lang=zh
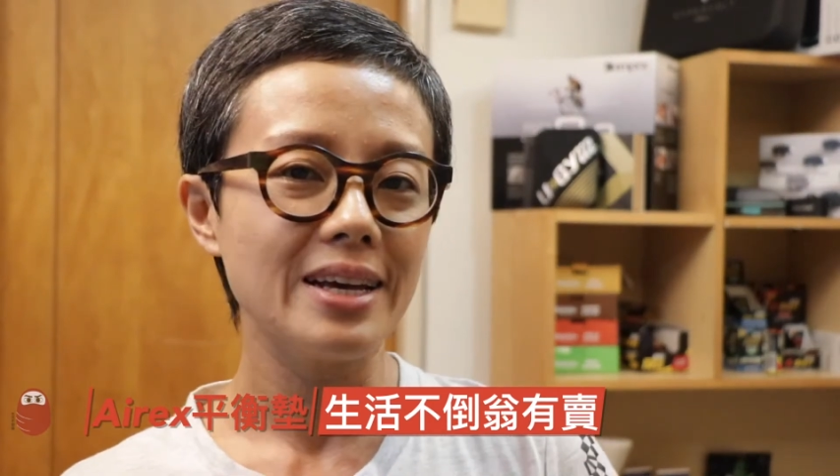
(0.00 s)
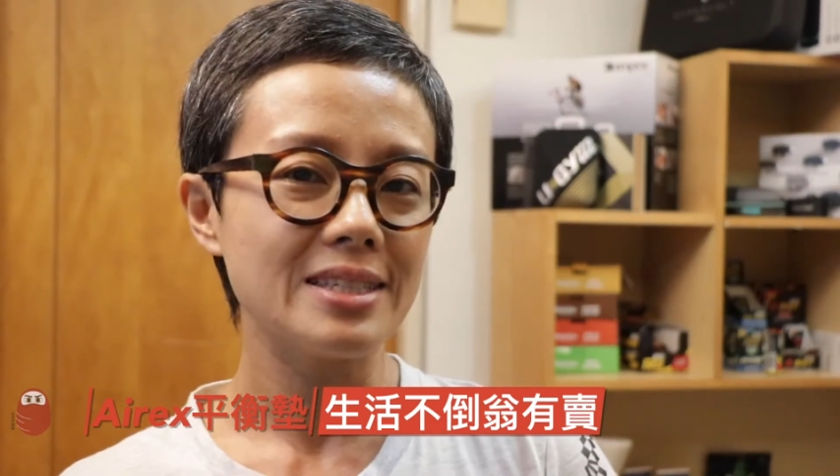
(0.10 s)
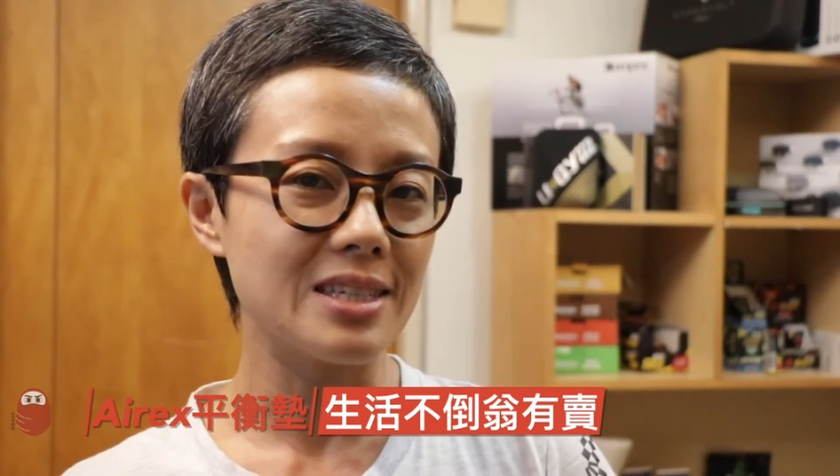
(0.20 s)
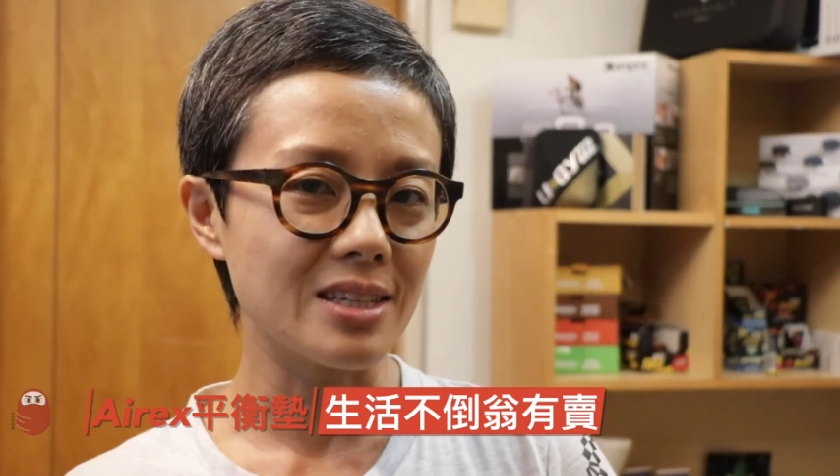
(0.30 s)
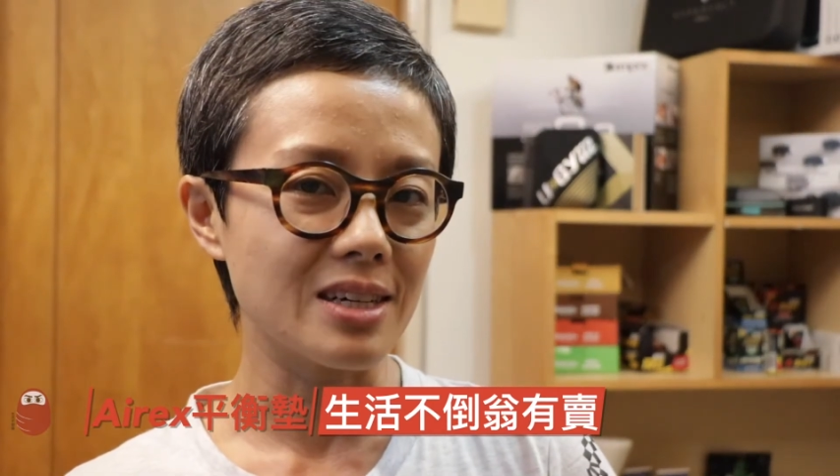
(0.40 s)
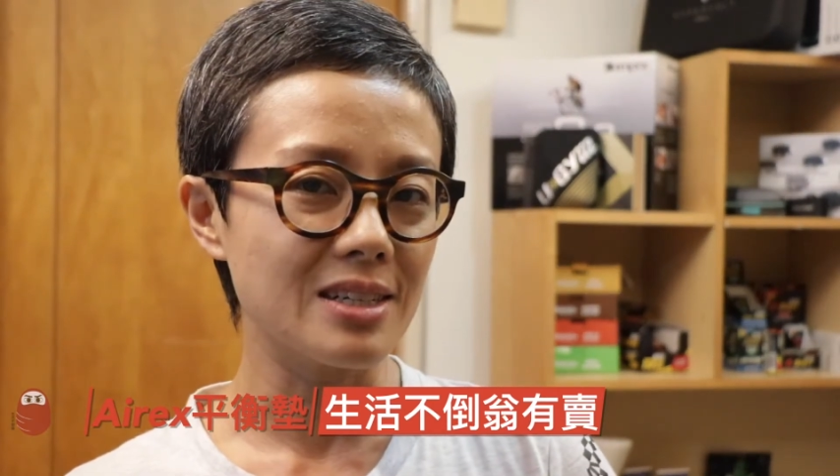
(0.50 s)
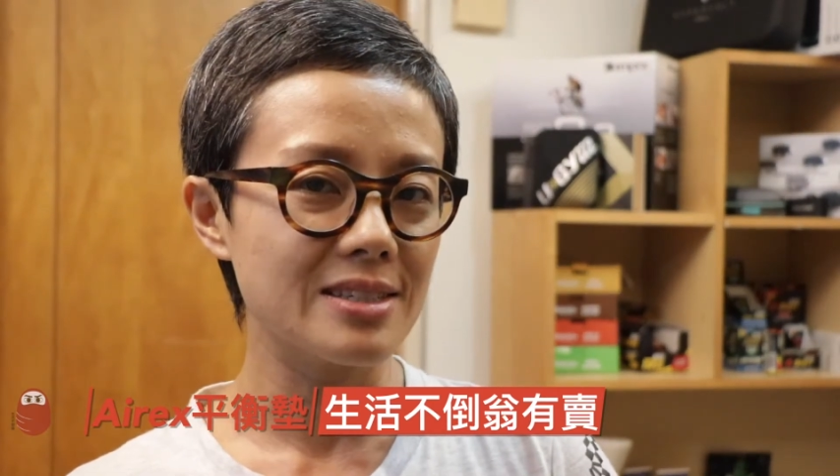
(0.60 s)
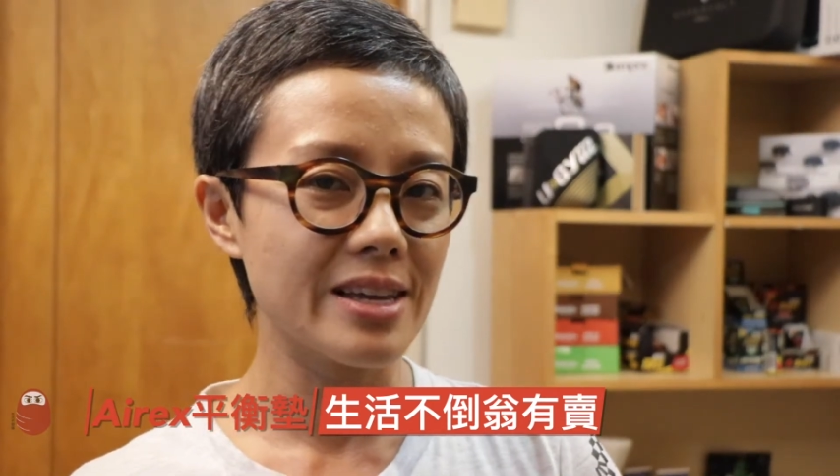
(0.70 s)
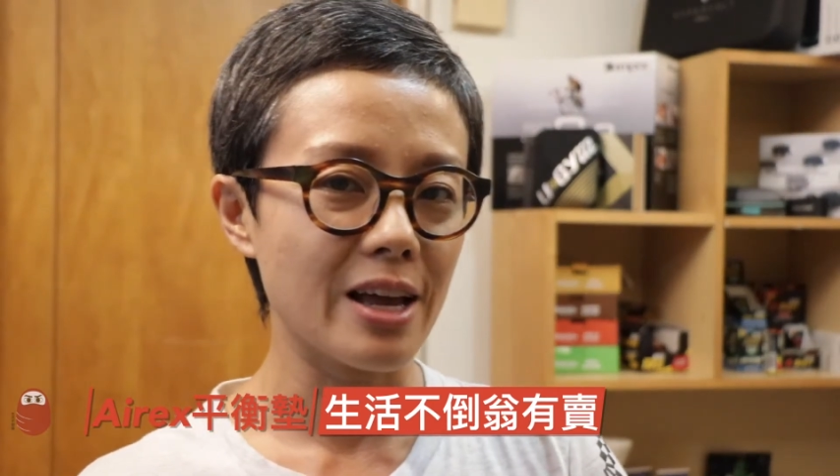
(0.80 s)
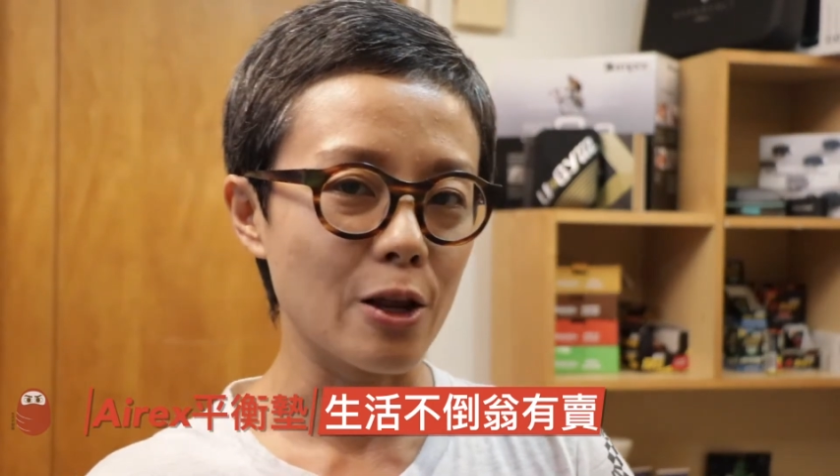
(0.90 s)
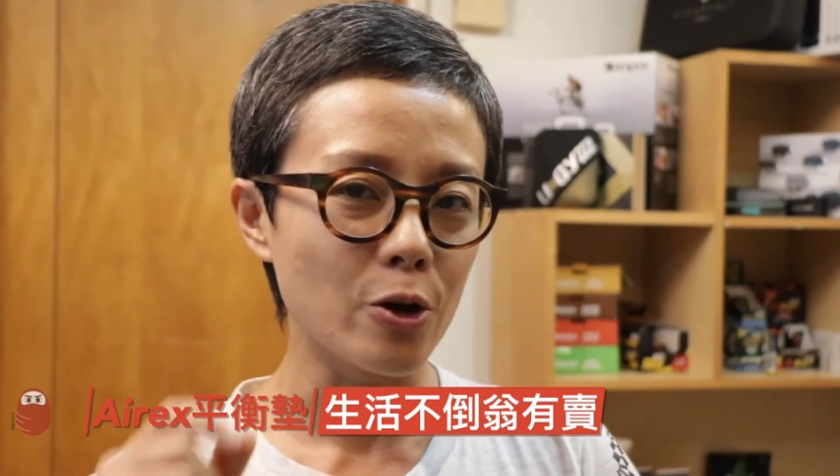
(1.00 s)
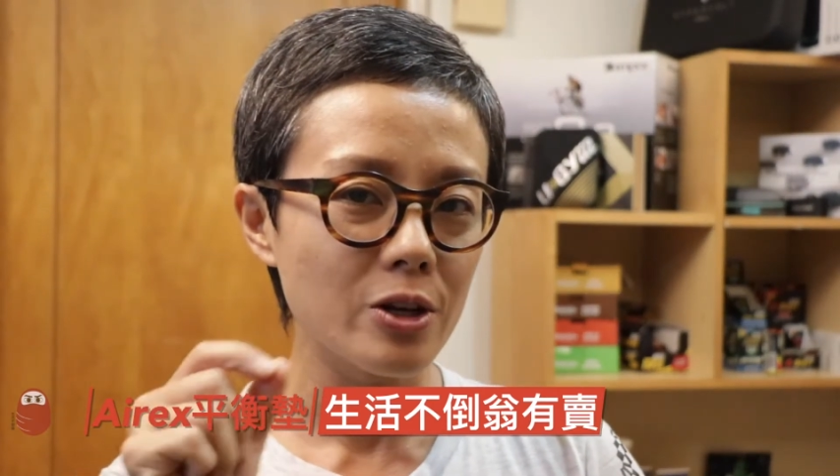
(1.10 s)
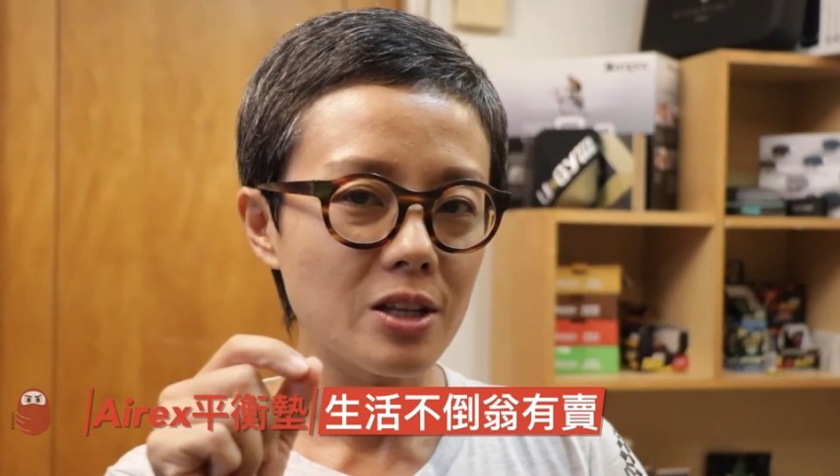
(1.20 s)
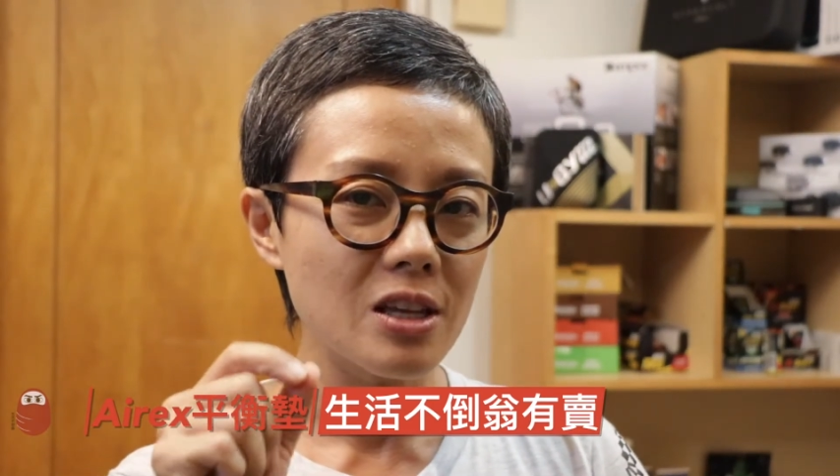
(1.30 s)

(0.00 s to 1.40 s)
记得在留言的